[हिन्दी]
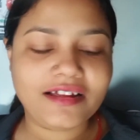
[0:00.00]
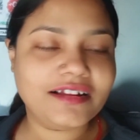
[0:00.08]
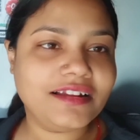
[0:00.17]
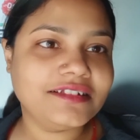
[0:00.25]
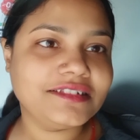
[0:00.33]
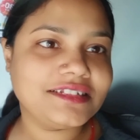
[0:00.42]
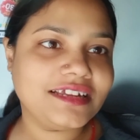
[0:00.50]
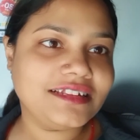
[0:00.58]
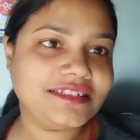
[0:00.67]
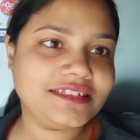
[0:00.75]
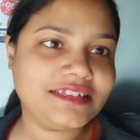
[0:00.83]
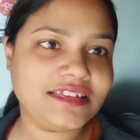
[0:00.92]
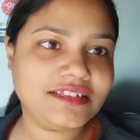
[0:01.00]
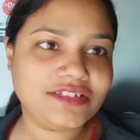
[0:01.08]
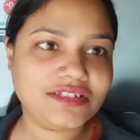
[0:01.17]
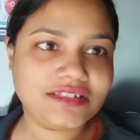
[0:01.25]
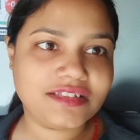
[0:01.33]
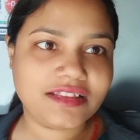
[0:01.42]
अलग अलग स्टेट्स की
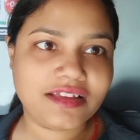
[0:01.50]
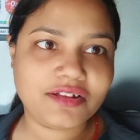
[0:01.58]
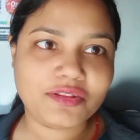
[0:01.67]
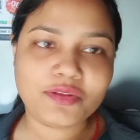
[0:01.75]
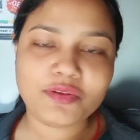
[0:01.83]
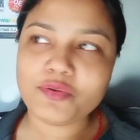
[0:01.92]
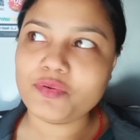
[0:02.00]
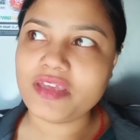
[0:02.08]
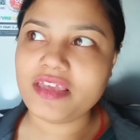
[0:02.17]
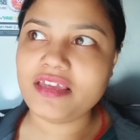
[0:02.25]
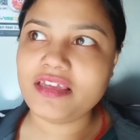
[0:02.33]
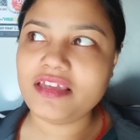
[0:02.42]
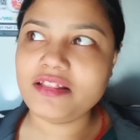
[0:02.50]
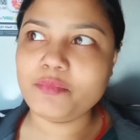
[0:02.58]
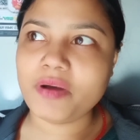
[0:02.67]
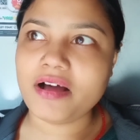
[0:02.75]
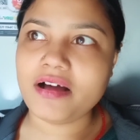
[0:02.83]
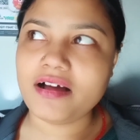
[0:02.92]
चीज़ें देखते हो खेत
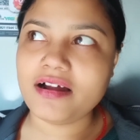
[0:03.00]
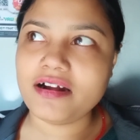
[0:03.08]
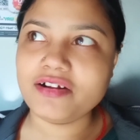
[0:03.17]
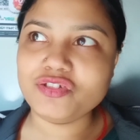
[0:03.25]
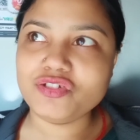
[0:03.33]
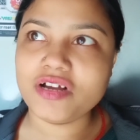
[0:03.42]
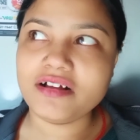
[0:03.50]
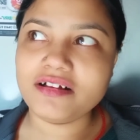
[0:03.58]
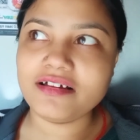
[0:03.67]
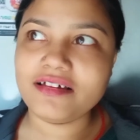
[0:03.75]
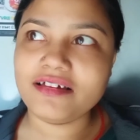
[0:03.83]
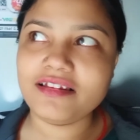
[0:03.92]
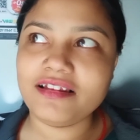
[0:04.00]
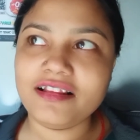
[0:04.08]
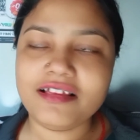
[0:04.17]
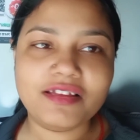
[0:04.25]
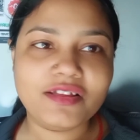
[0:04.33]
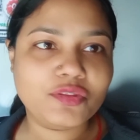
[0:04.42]
पहाड़ जंगल
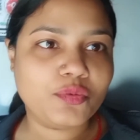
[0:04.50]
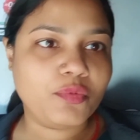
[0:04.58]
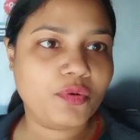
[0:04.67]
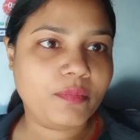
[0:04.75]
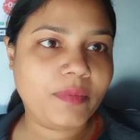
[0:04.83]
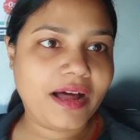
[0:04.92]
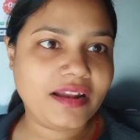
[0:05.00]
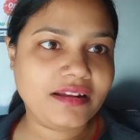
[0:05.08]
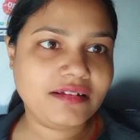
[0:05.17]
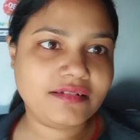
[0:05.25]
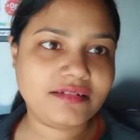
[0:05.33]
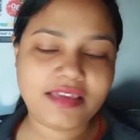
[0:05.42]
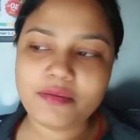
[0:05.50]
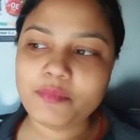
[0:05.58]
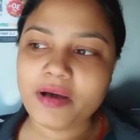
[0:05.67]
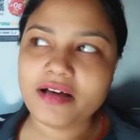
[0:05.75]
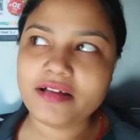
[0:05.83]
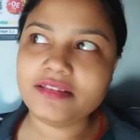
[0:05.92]
तो भोपाल के
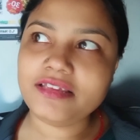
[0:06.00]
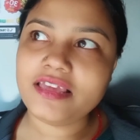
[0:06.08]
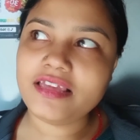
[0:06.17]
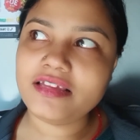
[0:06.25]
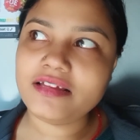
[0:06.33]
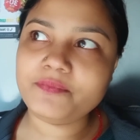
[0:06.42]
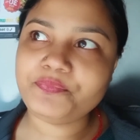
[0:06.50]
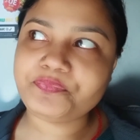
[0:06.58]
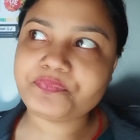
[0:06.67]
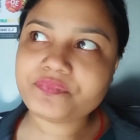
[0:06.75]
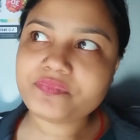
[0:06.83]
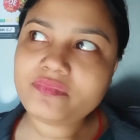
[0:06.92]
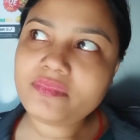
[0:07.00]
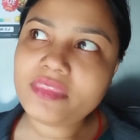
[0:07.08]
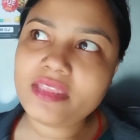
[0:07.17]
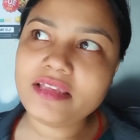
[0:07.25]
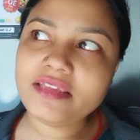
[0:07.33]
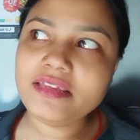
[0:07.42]
बाद ये
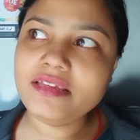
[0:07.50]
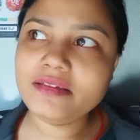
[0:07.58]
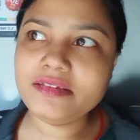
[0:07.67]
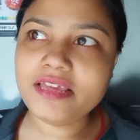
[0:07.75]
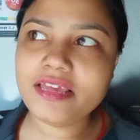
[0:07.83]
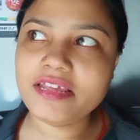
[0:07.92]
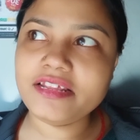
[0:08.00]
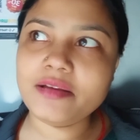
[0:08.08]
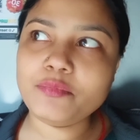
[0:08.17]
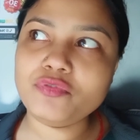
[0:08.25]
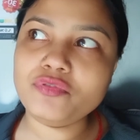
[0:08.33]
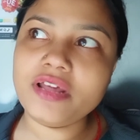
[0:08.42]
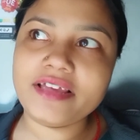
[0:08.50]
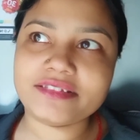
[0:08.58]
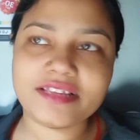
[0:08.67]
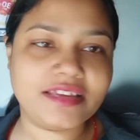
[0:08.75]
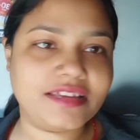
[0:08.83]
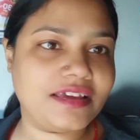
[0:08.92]
भी ये एरिया पूरा
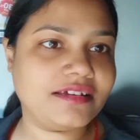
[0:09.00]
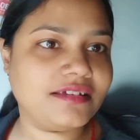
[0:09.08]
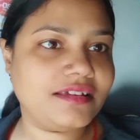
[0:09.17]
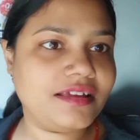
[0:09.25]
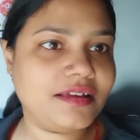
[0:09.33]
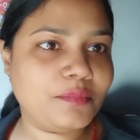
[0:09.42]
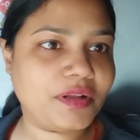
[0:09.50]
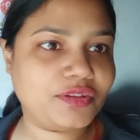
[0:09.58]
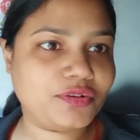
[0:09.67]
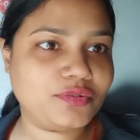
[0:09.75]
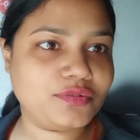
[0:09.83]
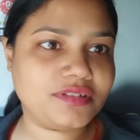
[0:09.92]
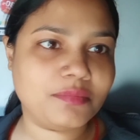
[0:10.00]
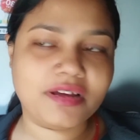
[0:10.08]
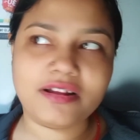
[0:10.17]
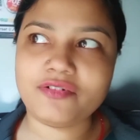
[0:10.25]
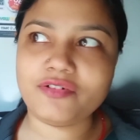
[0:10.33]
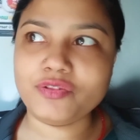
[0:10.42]
ऐसा ही है पत्थरों से
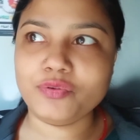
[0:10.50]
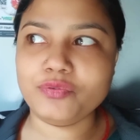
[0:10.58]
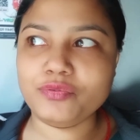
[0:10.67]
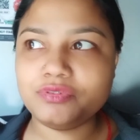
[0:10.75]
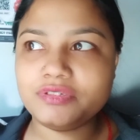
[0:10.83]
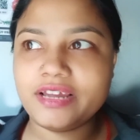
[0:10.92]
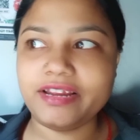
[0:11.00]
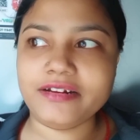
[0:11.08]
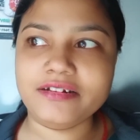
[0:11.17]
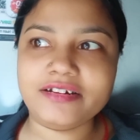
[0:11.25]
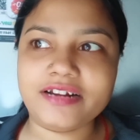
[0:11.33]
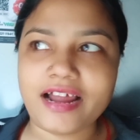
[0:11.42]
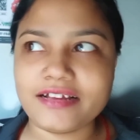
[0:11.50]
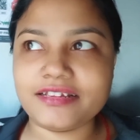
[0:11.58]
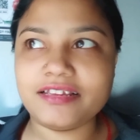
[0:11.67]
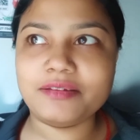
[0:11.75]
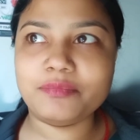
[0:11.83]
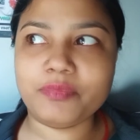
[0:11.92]
भरा हुआ दोनों साइड ट्रैक
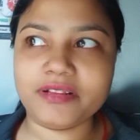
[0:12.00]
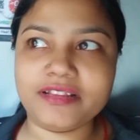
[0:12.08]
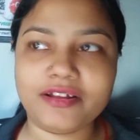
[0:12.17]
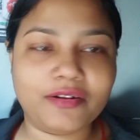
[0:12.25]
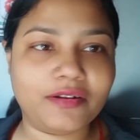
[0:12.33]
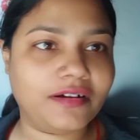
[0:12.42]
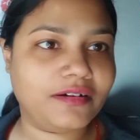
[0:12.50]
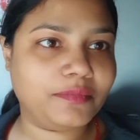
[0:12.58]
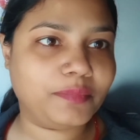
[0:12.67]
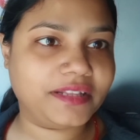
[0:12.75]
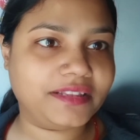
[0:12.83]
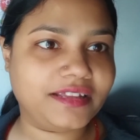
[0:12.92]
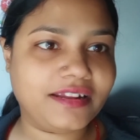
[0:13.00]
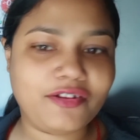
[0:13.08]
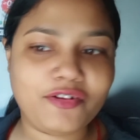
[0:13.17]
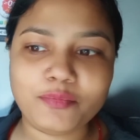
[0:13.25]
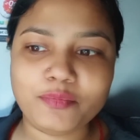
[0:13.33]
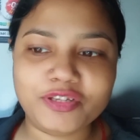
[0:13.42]
के पत्थर पत्थर
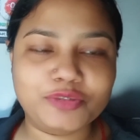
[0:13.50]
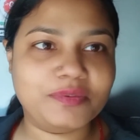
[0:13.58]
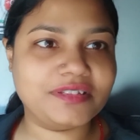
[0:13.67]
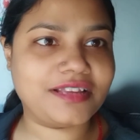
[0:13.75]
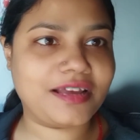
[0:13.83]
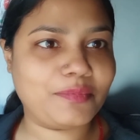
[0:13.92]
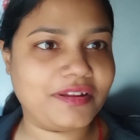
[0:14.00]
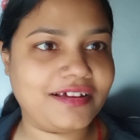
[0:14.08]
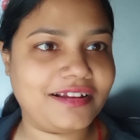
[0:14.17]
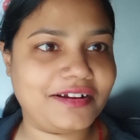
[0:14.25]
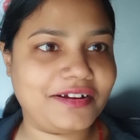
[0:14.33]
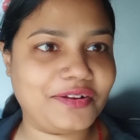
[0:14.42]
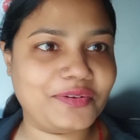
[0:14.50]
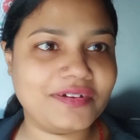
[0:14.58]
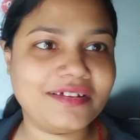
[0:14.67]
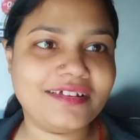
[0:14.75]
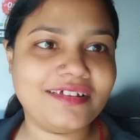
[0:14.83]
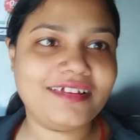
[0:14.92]
है और बीच में से आप निकल रहे हो